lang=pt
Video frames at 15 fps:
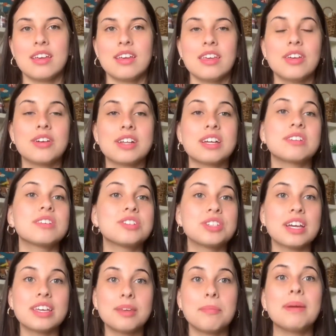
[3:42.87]
E eu quero deixar
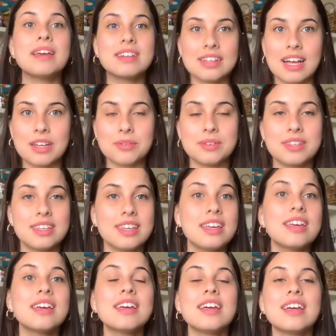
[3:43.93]
aqui bem claro que
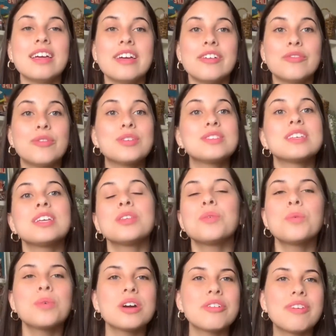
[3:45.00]
você
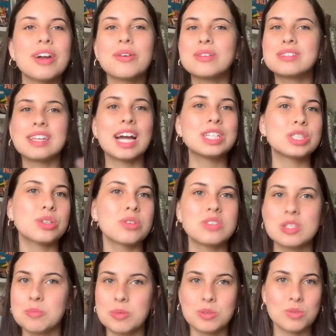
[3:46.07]
nunca vai gostar de todas
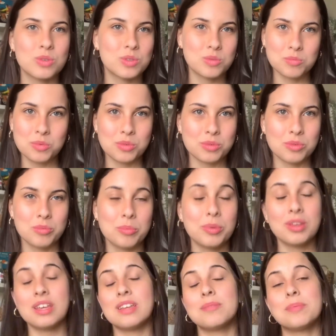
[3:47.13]
as pessoas no mundo,
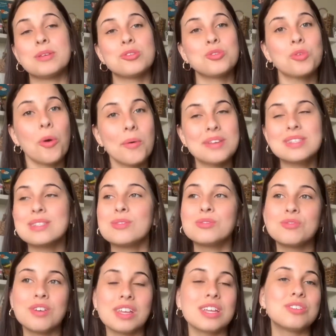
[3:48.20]
porque pessoas são
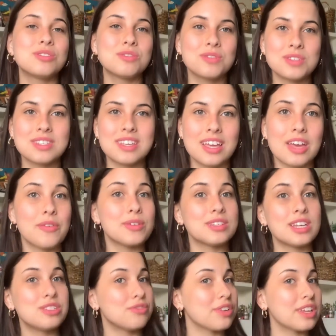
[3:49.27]
diferentes de você e você
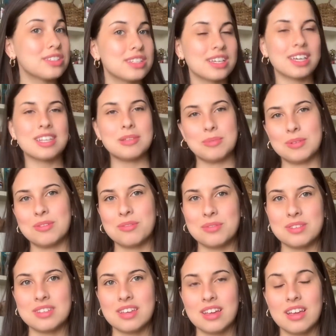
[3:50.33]
é diferente daquelas
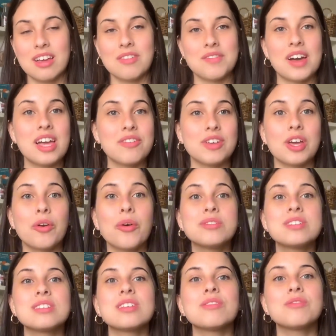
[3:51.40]
pessoas. Vai haver
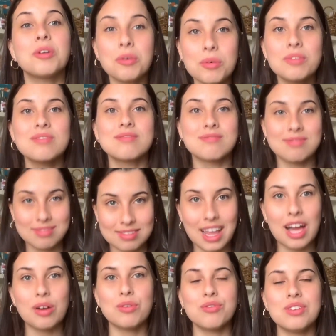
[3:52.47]
coisas que vão
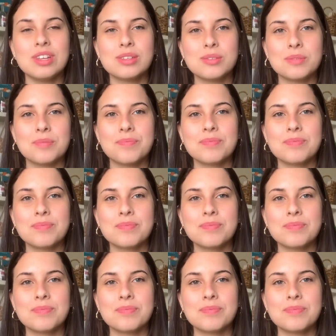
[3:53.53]
dar conflito,